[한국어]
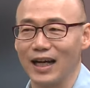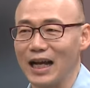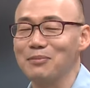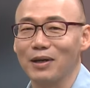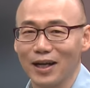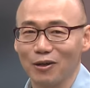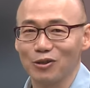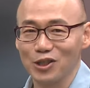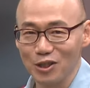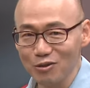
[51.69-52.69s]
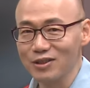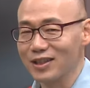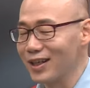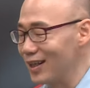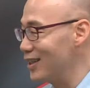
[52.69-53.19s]
할만하고
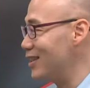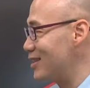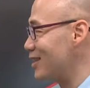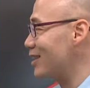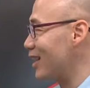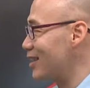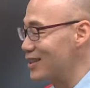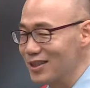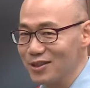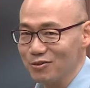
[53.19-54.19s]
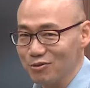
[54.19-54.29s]
쉬우니까 지금까지